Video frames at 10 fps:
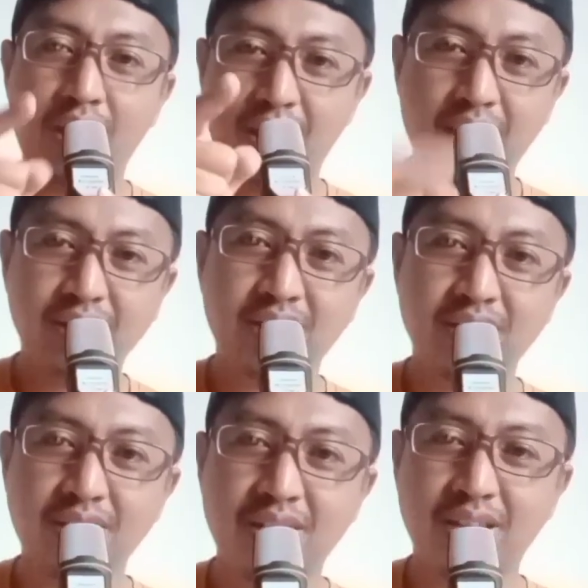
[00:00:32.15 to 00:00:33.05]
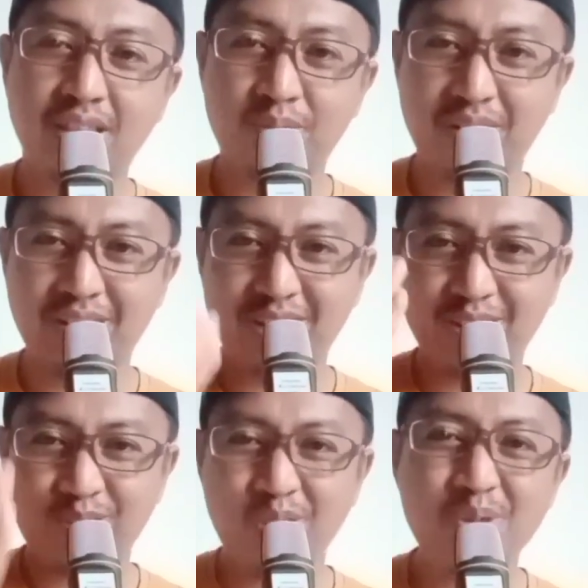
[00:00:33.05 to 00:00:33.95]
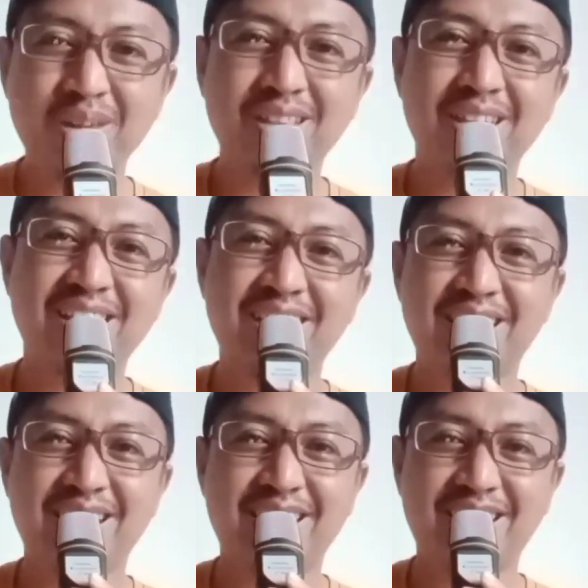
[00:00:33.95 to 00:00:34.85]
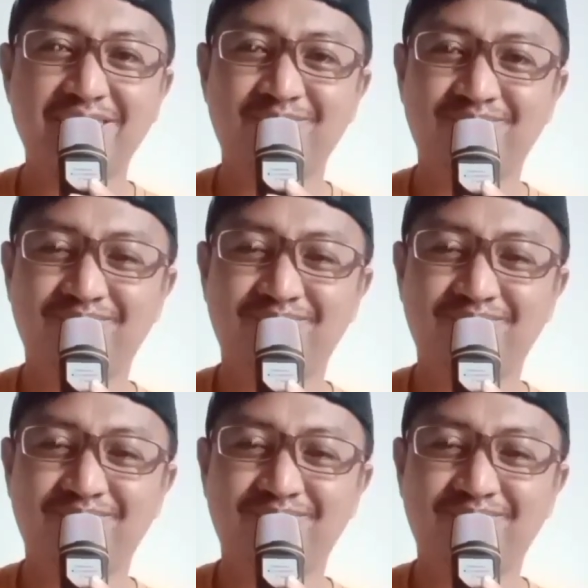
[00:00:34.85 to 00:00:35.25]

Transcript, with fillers: Like dan share Tapi komentarnya